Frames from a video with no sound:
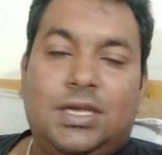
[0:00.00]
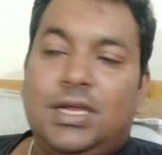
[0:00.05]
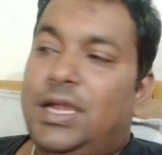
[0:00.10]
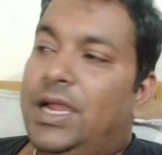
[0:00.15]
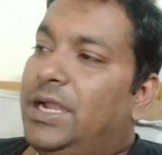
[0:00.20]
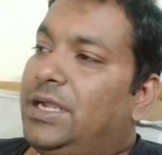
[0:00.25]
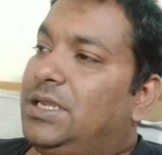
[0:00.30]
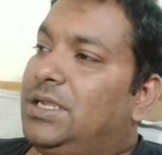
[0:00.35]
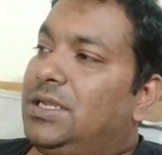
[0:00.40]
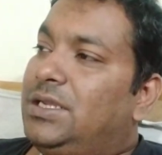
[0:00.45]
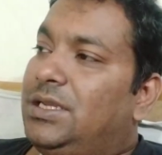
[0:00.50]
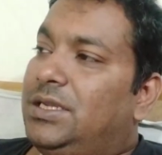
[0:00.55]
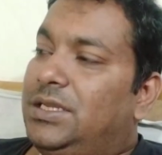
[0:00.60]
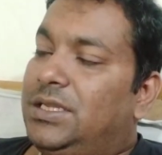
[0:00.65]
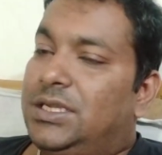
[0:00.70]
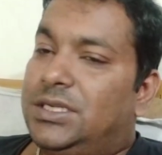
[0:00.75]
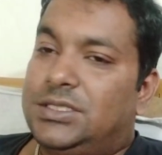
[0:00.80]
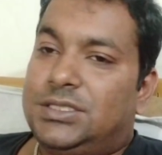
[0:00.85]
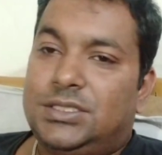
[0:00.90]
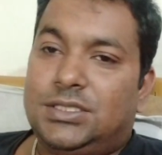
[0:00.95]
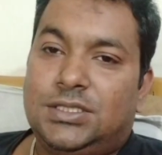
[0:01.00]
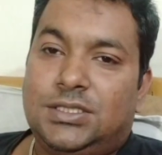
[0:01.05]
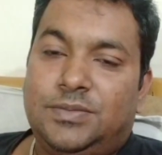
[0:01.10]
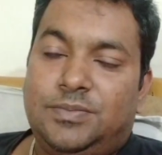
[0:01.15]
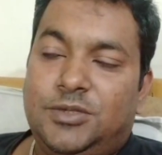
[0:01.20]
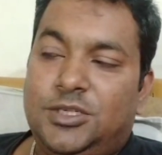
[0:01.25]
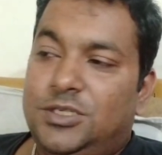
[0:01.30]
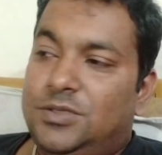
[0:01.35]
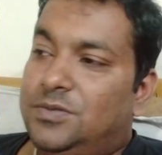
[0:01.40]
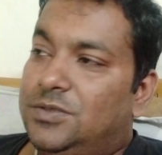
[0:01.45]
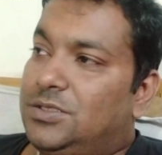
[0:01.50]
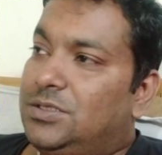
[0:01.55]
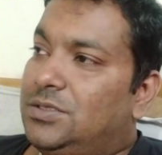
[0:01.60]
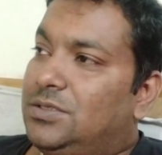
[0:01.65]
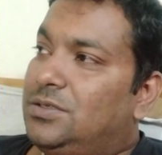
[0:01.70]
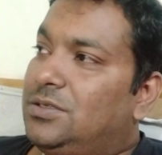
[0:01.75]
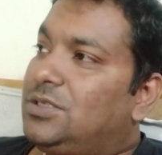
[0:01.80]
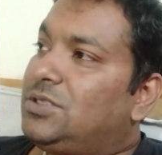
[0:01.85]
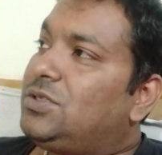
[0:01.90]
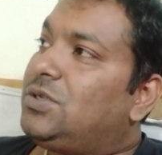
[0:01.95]
গাইড কিনে নিয়ে আসতেছি বিশ বছর
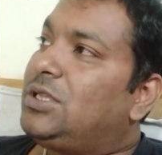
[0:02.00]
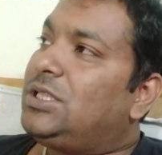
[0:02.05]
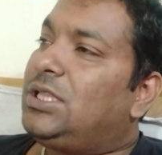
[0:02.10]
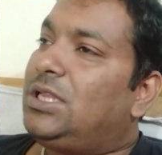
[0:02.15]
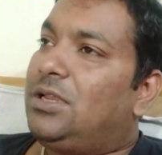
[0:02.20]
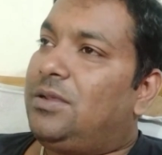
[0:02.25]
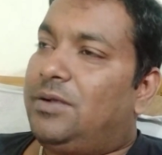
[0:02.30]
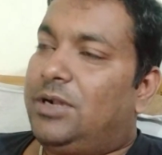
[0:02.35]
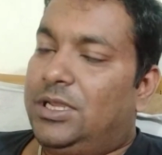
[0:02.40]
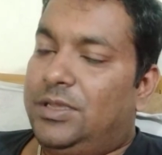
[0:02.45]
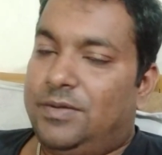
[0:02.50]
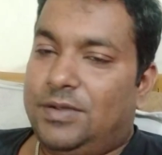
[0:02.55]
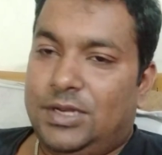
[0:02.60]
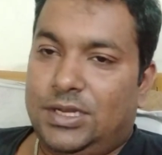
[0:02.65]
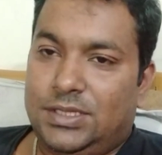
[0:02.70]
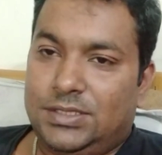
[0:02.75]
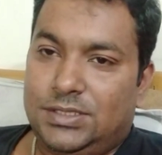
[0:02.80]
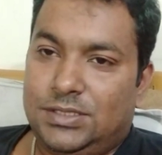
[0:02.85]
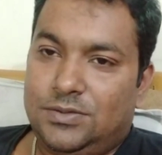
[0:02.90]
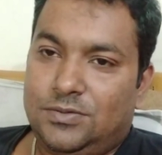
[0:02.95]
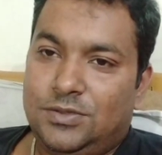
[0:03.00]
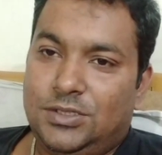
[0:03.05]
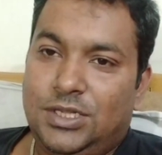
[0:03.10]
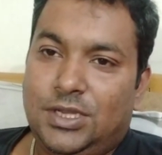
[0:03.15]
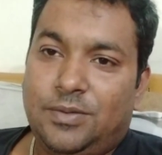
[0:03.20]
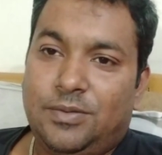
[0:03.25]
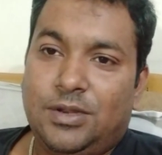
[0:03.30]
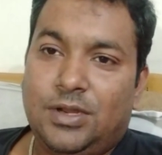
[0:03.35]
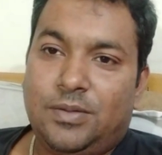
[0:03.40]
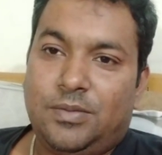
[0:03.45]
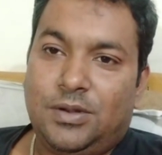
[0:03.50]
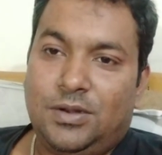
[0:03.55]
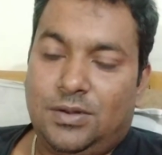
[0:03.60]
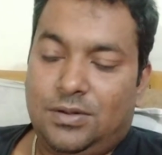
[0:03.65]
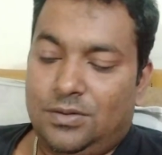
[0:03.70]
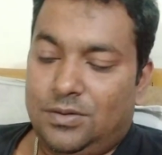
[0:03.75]
ধরে ছয়তলা বাড়ি বানাইছি উনি আমার আবার